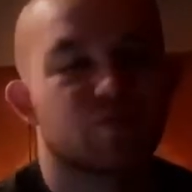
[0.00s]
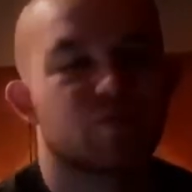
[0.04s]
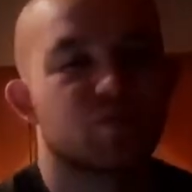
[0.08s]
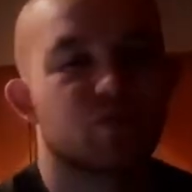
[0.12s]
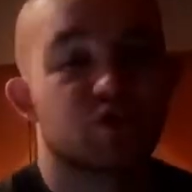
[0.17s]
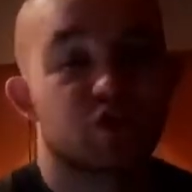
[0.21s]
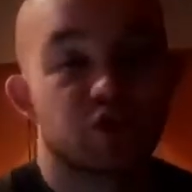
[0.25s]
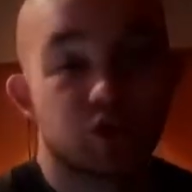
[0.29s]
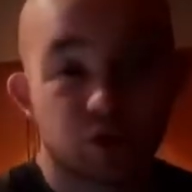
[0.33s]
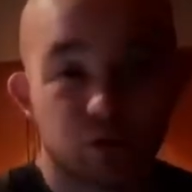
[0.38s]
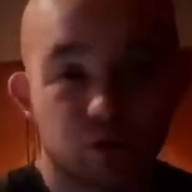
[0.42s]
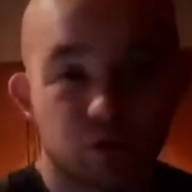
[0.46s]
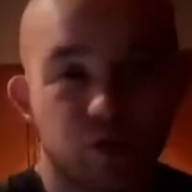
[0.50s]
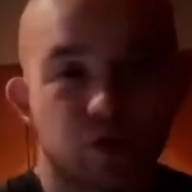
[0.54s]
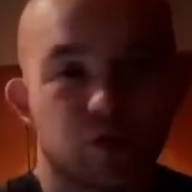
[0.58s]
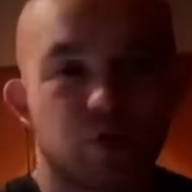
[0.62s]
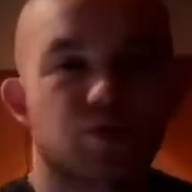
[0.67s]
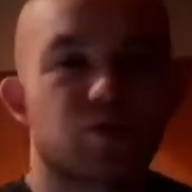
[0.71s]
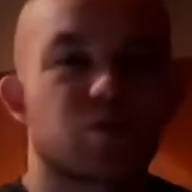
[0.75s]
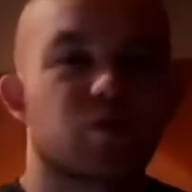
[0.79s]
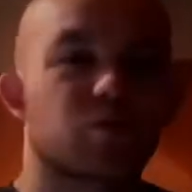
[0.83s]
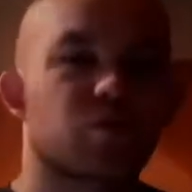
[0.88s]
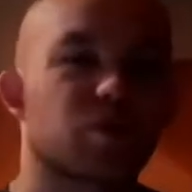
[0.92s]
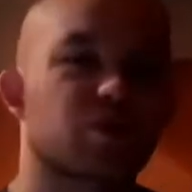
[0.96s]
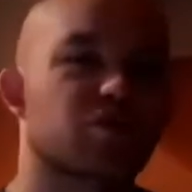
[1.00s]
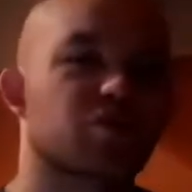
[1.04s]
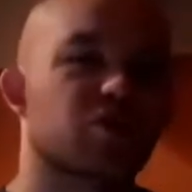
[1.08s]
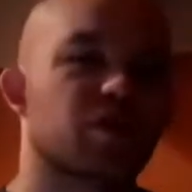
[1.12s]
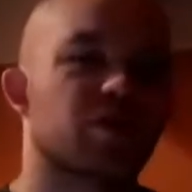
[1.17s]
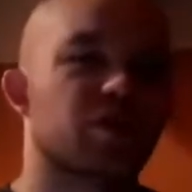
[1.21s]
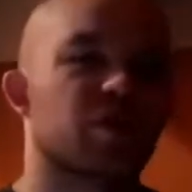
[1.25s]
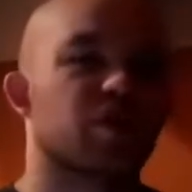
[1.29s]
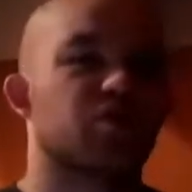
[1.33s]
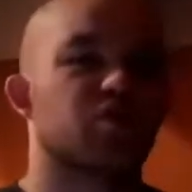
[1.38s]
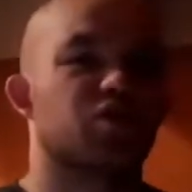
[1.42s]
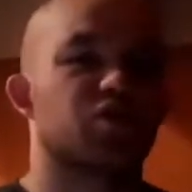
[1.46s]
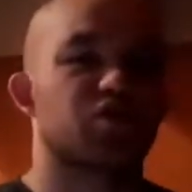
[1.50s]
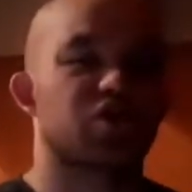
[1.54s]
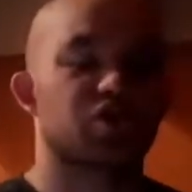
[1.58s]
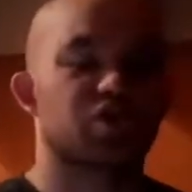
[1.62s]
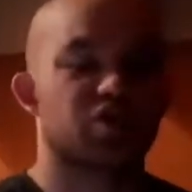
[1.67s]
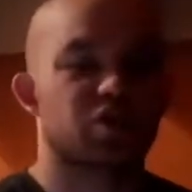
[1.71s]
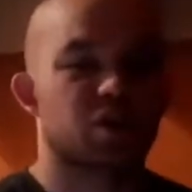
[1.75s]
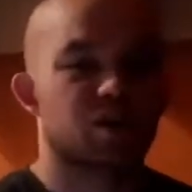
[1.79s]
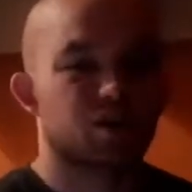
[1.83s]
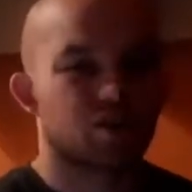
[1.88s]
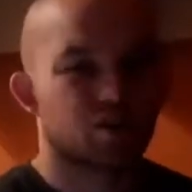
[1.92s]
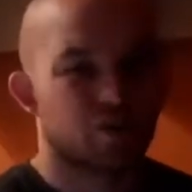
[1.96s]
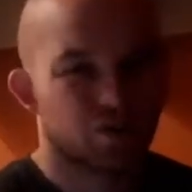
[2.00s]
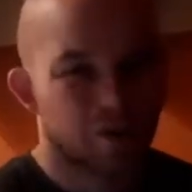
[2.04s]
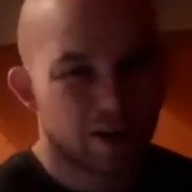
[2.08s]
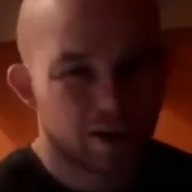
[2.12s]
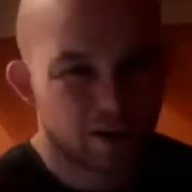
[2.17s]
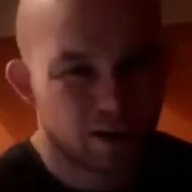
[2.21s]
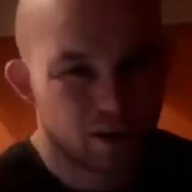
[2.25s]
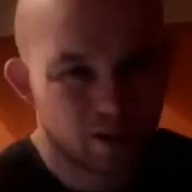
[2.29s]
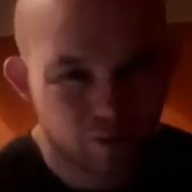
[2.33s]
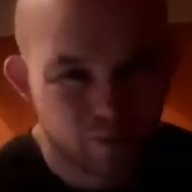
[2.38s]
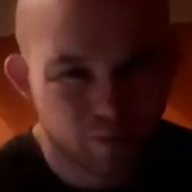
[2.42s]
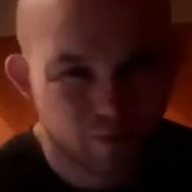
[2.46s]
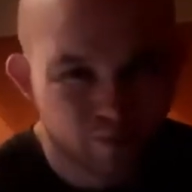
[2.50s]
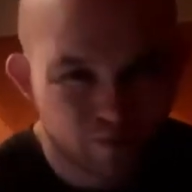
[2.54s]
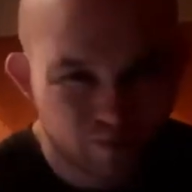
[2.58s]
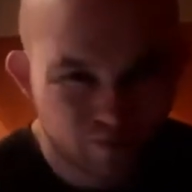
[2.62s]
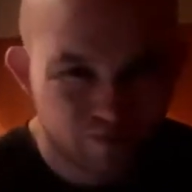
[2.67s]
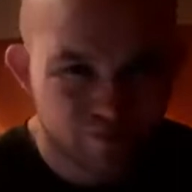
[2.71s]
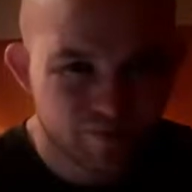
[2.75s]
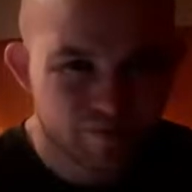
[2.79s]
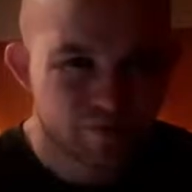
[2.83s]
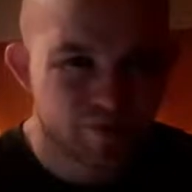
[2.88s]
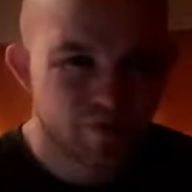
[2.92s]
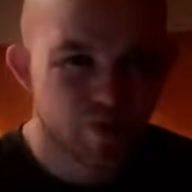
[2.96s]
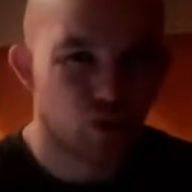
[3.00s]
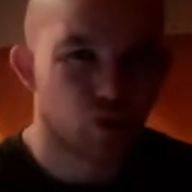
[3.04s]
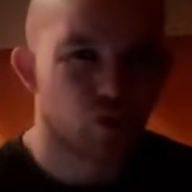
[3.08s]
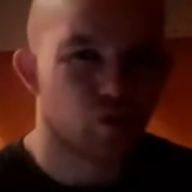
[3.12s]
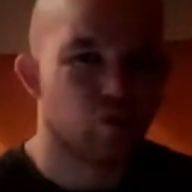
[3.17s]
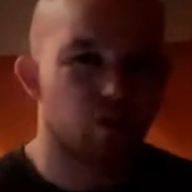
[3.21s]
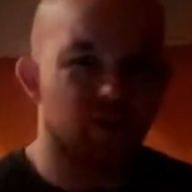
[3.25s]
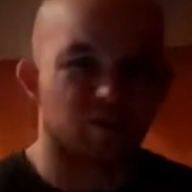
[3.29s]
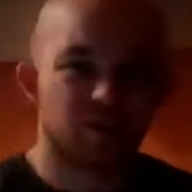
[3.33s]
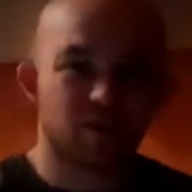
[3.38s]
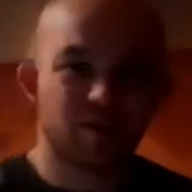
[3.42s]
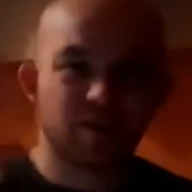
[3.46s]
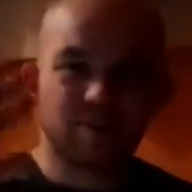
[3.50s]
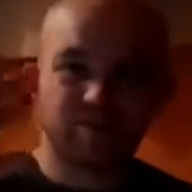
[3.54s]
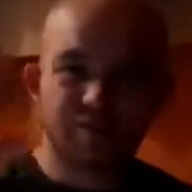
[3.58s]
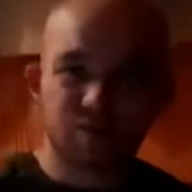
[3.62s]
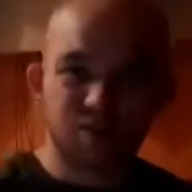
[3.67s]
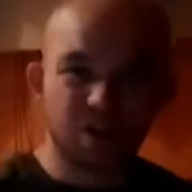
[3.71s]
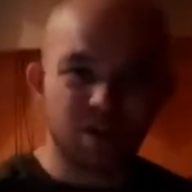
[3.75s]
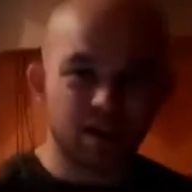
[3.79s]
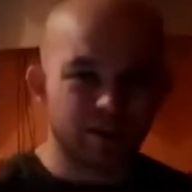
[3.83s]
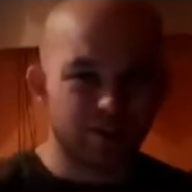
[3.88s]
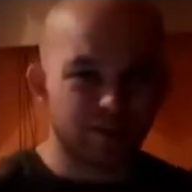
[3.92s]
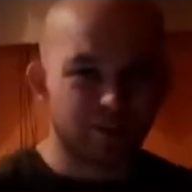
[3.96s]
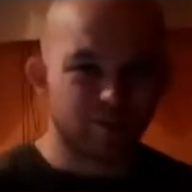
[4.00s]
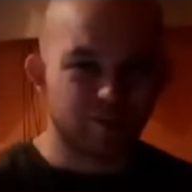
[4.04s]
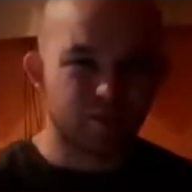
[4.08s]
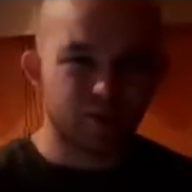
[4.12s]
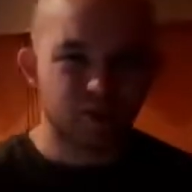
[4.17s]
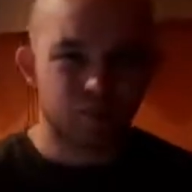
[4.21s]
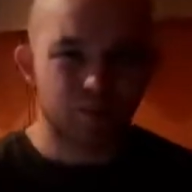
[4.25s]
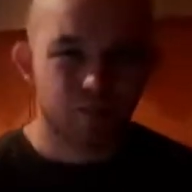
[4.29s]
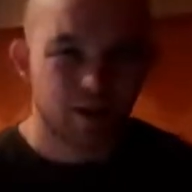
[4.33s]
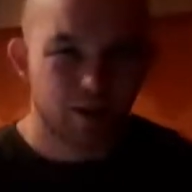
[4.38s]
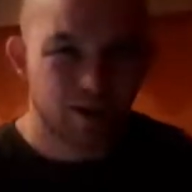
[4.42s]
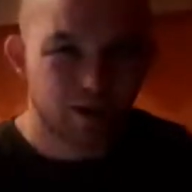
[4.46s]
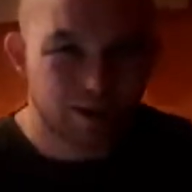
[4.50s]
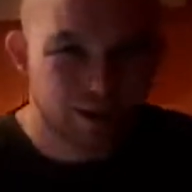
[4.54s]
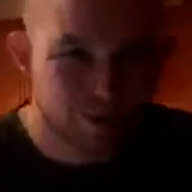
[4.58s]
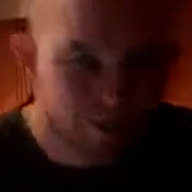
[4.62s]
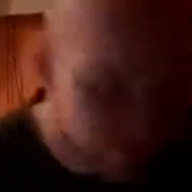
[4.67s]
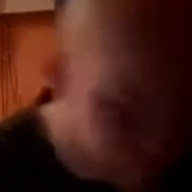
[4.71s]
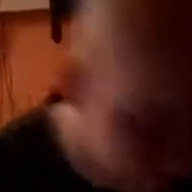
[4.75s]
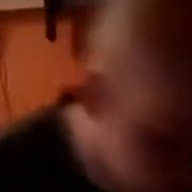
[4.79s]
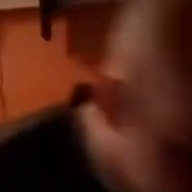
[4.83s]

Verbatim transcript: Dziękuję za obejrzenie dzisiejszego daily. Do zobaczenia w kolejnym. Pa, pa.